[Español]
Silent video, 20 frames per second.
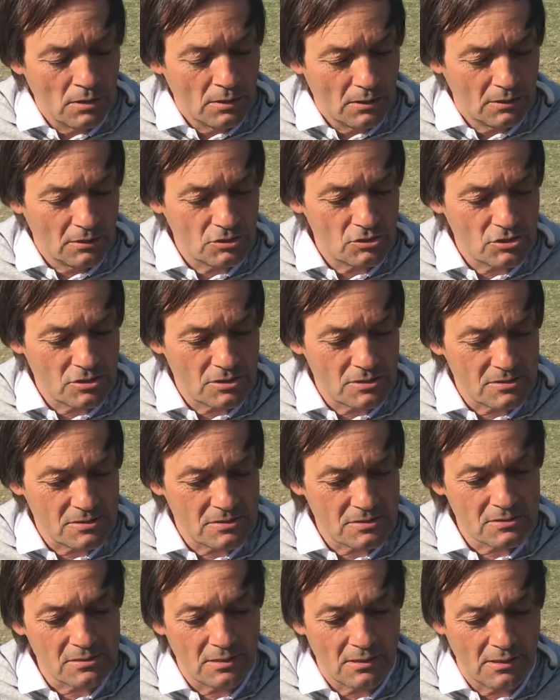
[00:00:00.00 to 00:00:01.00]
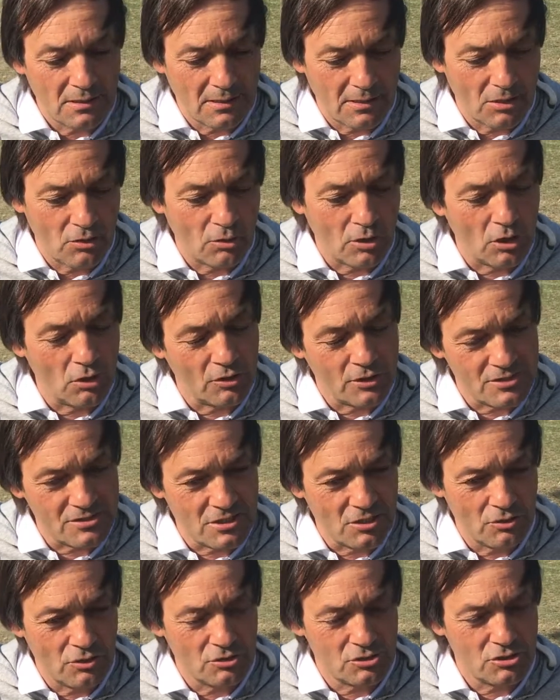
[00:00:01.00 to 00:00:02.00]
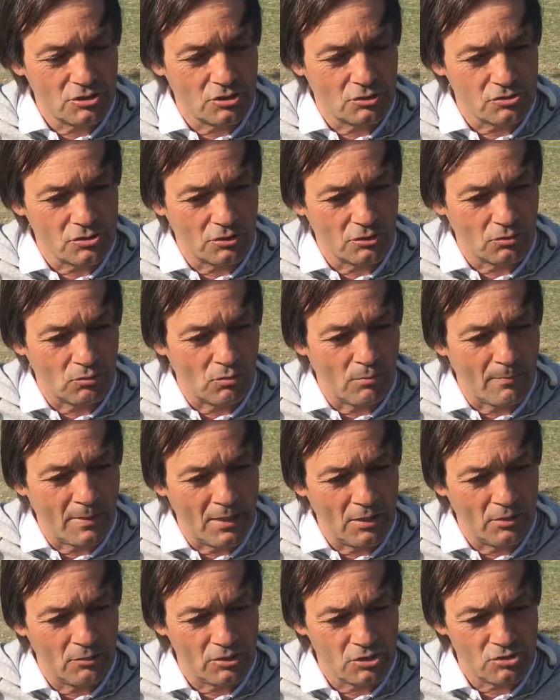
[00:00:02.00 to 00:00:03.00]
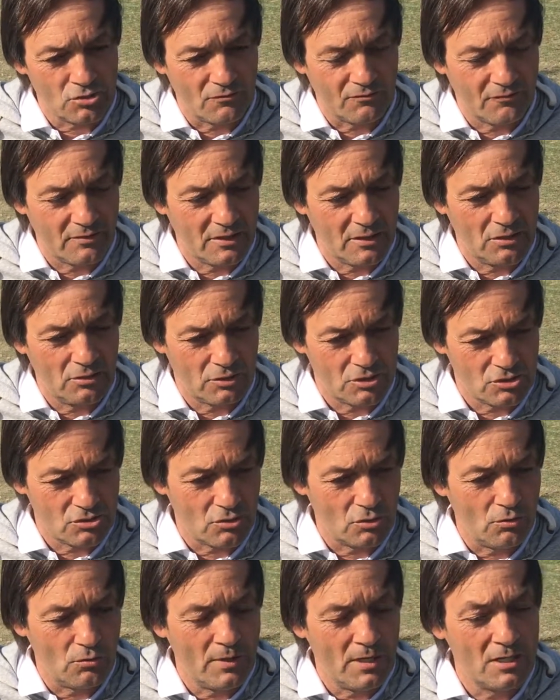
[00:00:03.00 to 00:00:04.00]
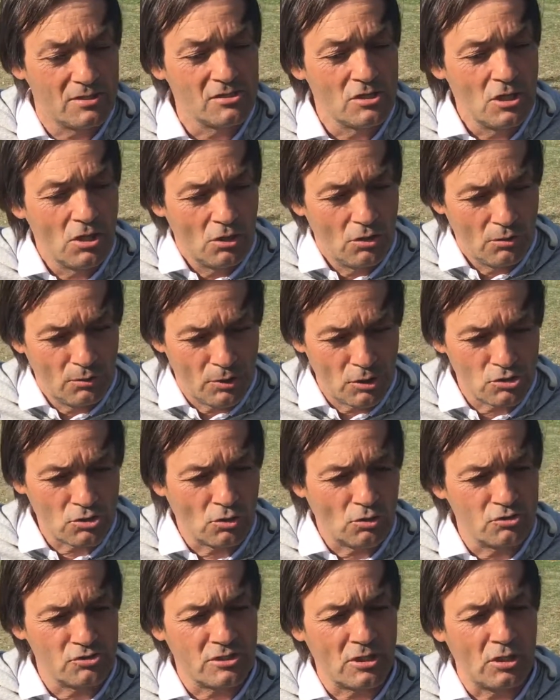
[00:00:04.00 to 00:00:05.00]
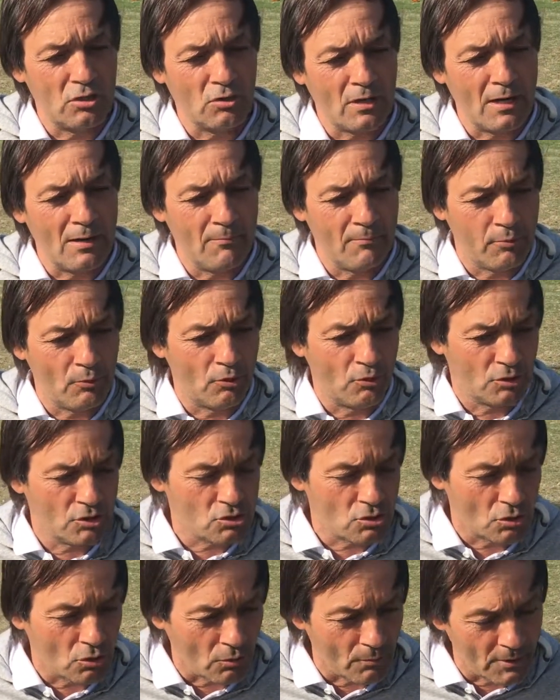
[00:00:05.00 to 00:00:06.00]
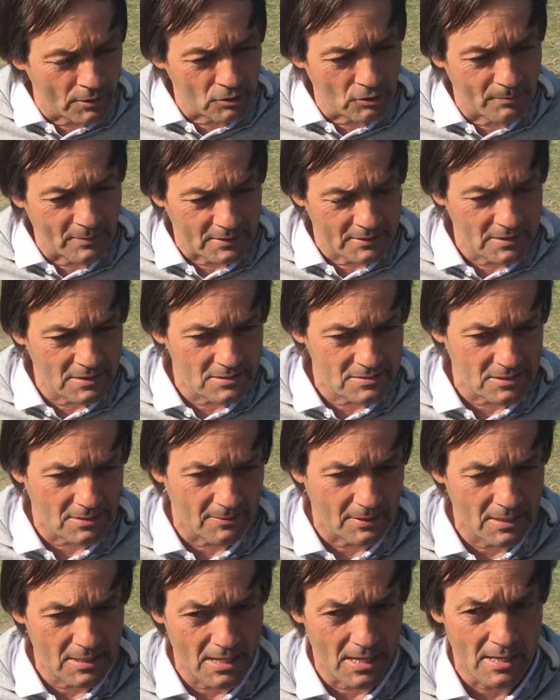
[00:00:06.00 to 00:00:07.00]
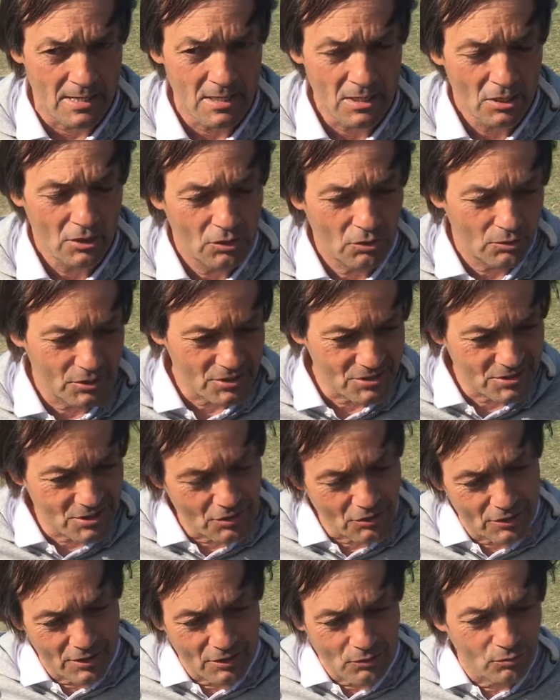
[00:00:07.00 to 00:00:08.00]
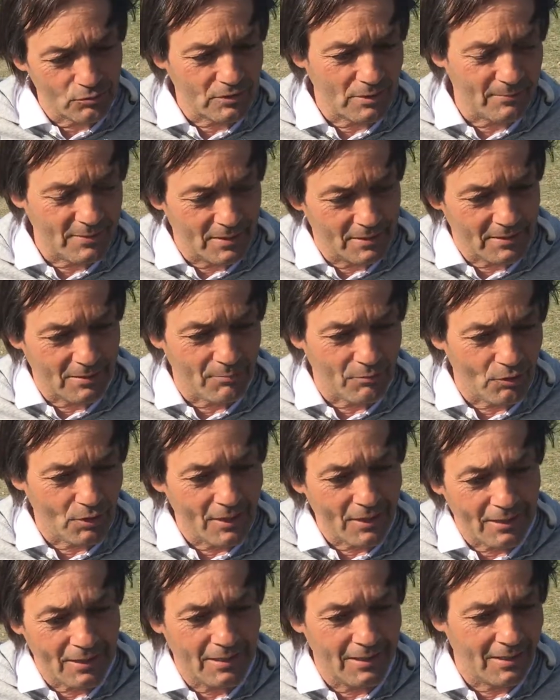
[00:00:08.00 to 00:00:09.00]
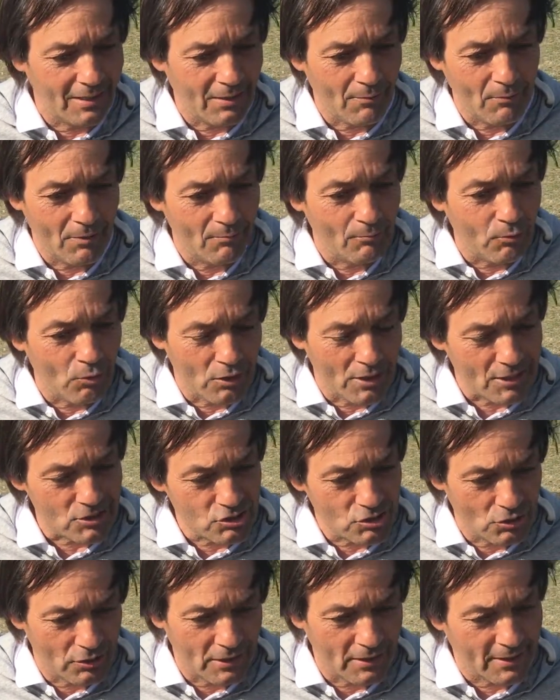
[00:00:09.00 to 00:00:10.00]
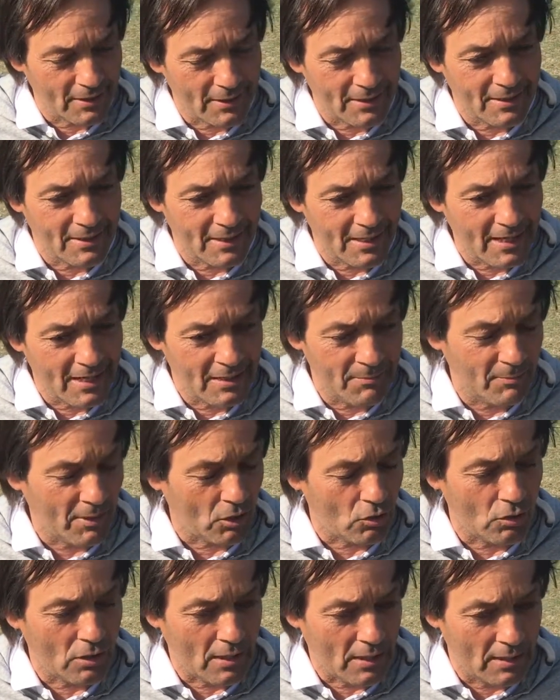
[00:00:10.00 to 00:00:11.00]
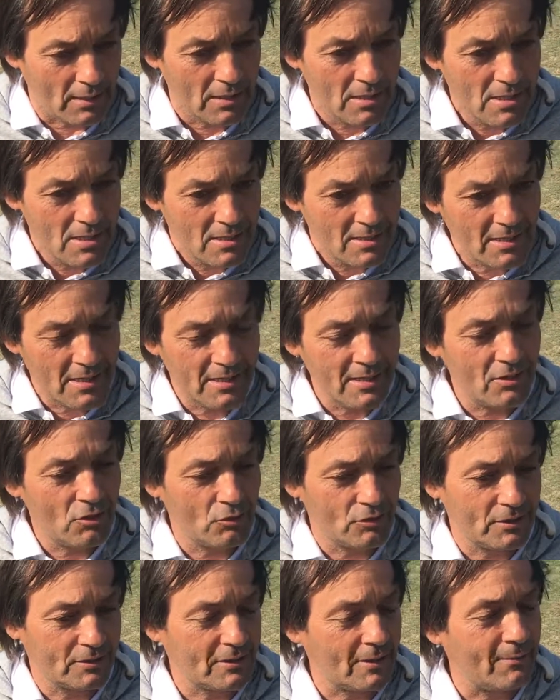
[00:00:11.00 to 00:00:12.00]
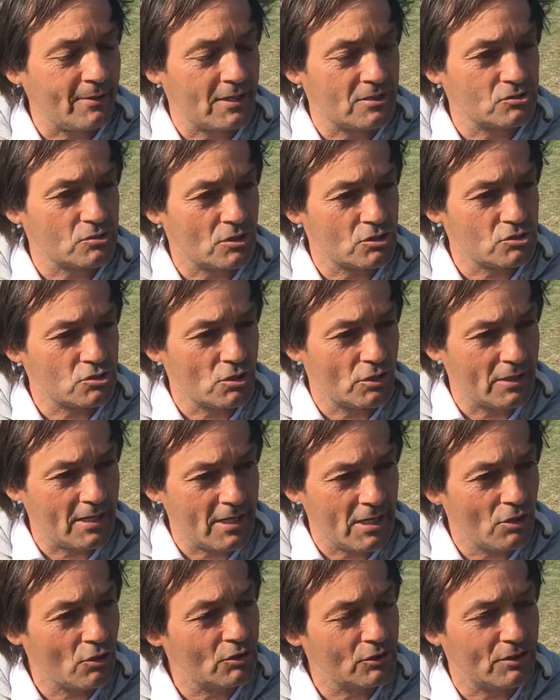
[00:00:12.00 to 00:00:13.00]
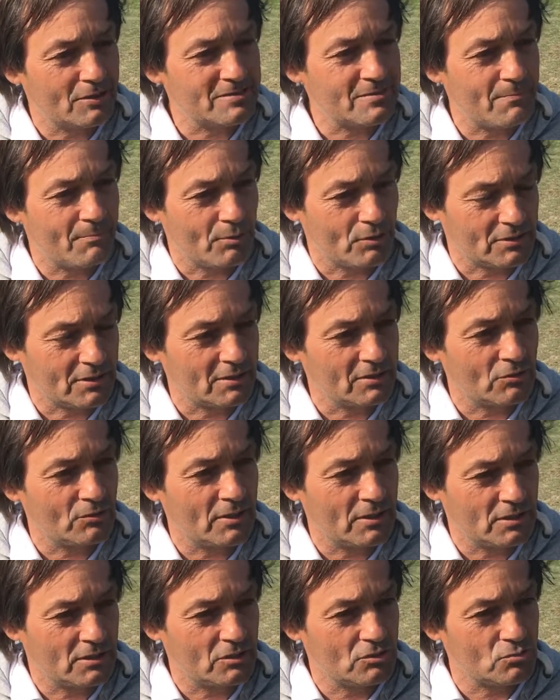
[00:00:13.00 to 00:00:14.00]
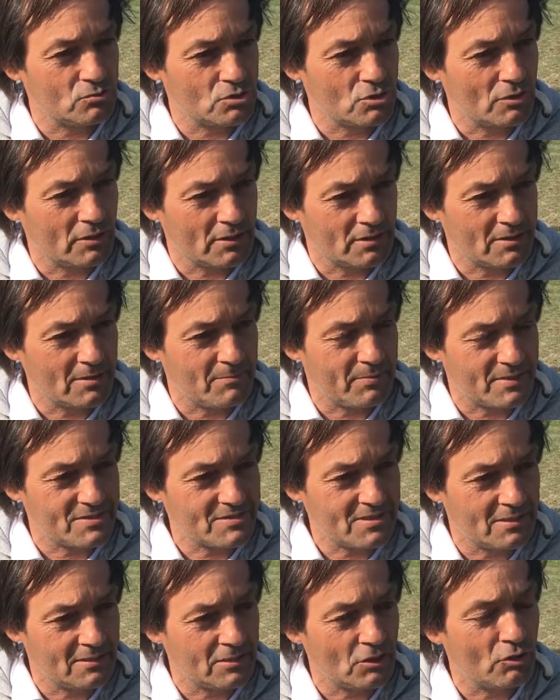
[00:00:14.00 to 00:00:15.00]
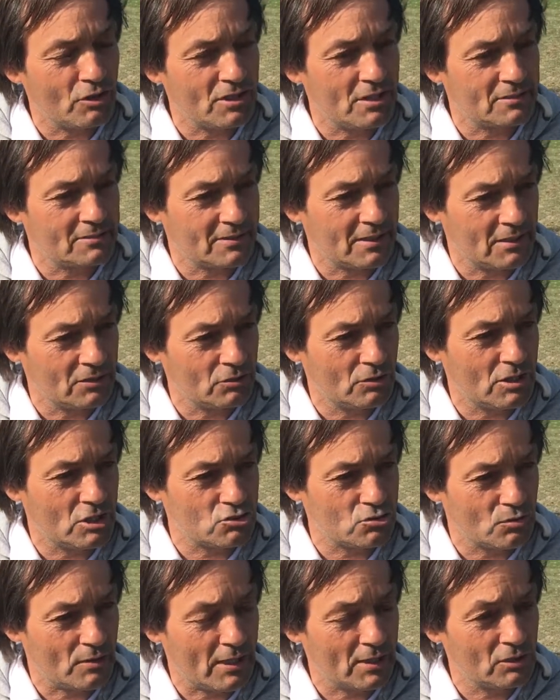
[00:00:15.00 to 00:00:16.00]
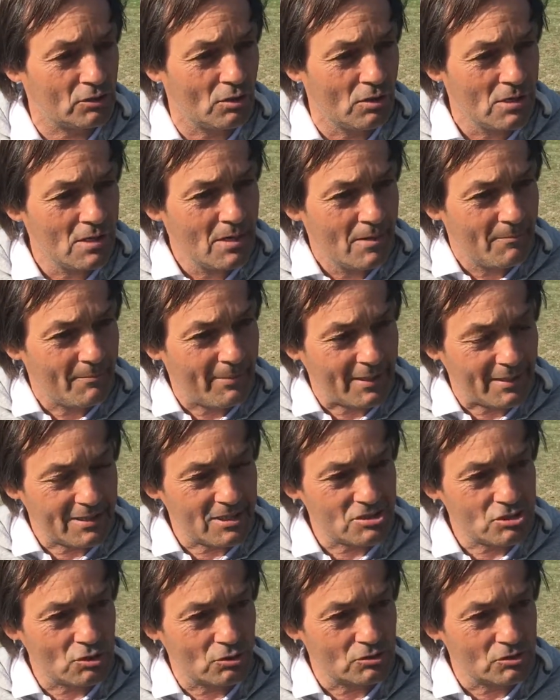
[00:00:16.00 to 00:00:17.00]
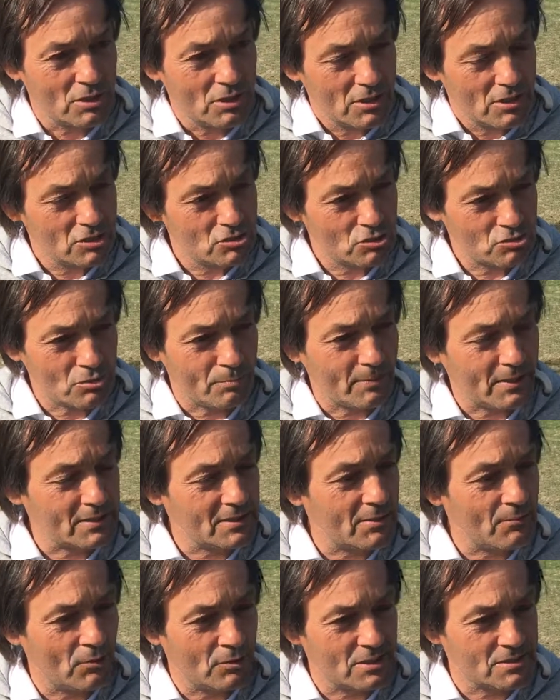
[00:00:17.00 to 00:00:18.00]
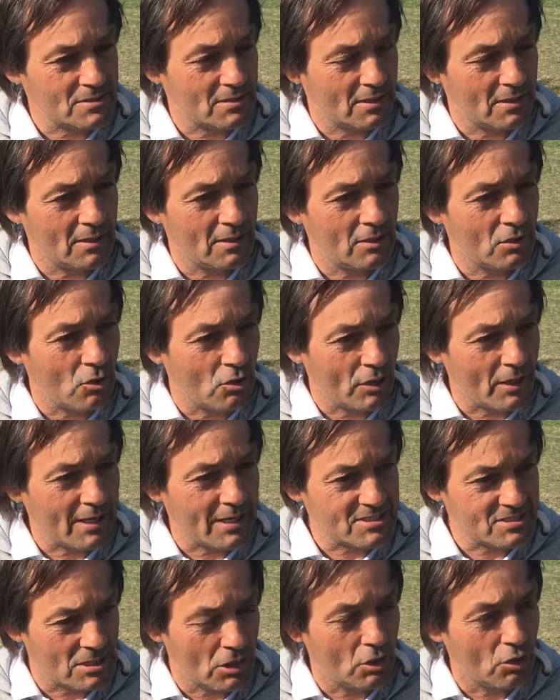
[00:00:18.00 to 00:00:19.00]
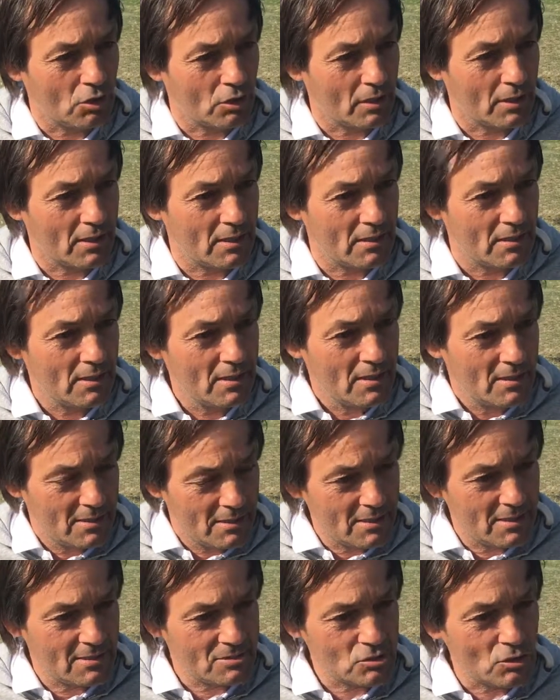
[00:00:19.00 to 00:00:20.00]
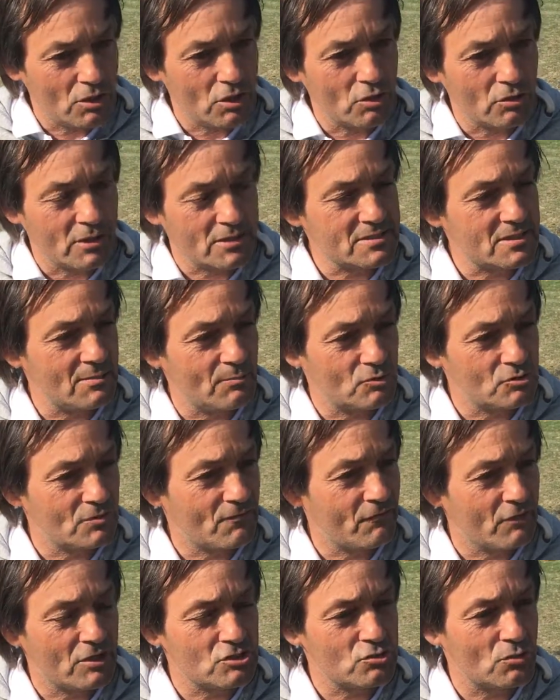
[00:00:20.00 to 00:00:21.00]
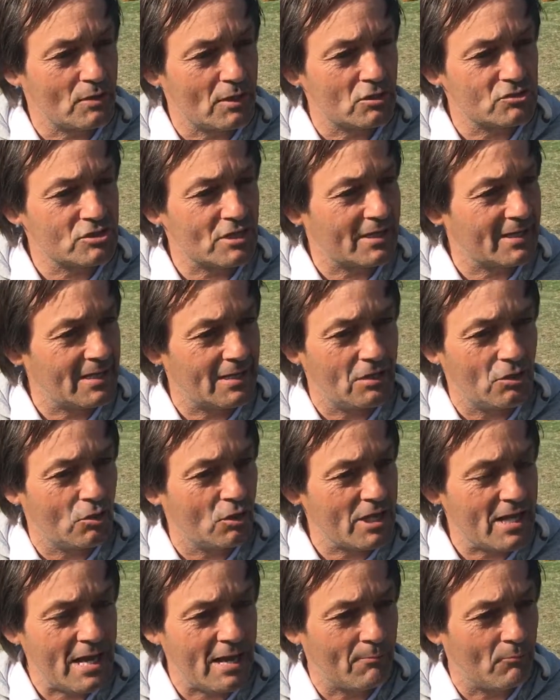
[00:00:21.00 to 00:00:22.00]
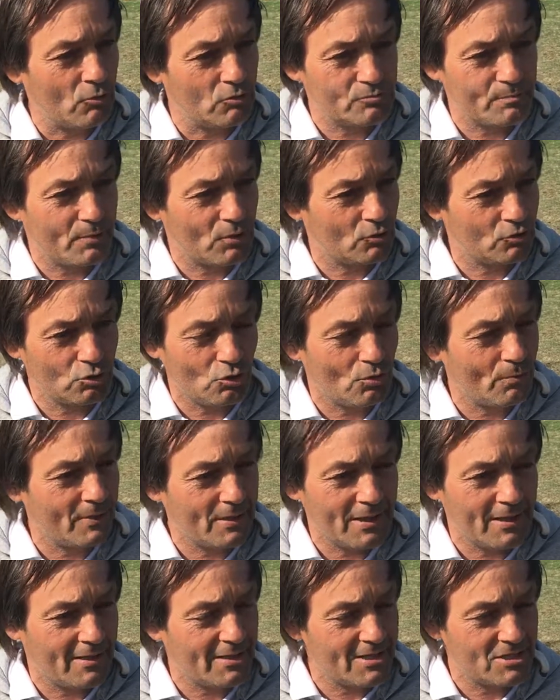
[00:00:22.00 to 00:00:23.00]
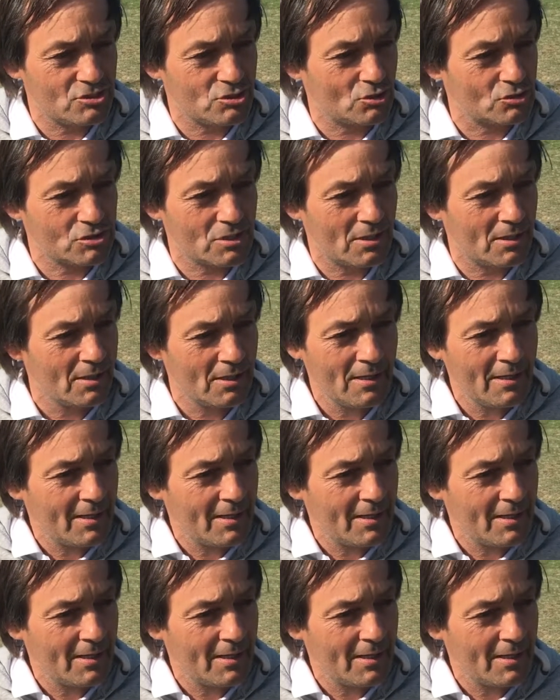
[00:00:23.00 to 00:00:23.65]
Entonces eh, creo que lo que hicieron los chicos en Tucumán, lo que hizo Fede, lo que hizo Luis, lo que hizo Gonzalo Campo, lo que hizo Roberto Martínez Avalía, lo que hicieron es justamente ponerle la vocación a querer criar y mejorar, y ahí es donde estaba la asociación, ahí es donde es importante una institución que esté presente, orientando y ayudando para que esos, esos objetivos que se quieren lograr se logren, y eso es lo que hicimos, se fue a ayudarlos, los guiamos, pero todo venía de ellos, ¿eh?